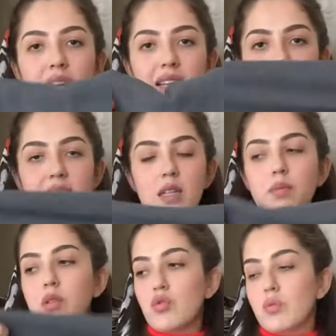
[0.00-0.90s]
Esnek
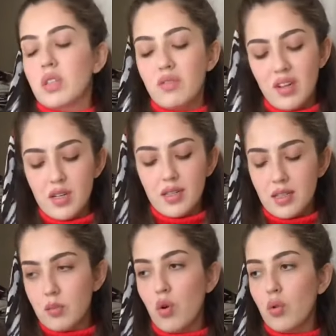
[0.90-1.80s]
bir kumaş var da
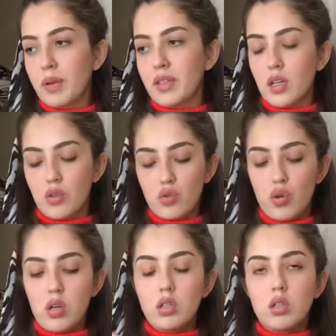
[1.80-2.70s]
small beden şu an.